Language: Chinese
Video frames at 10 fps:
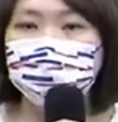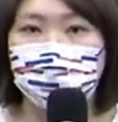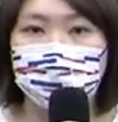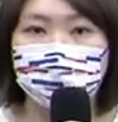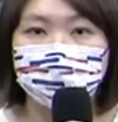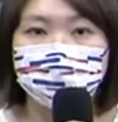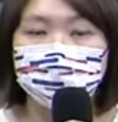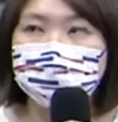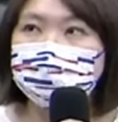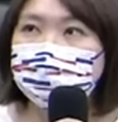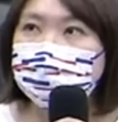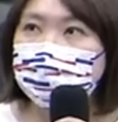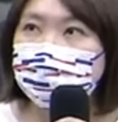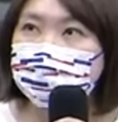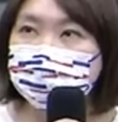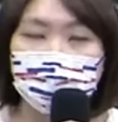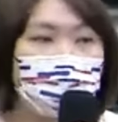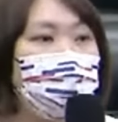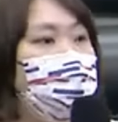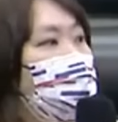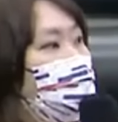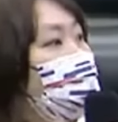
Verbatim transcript: 副局长在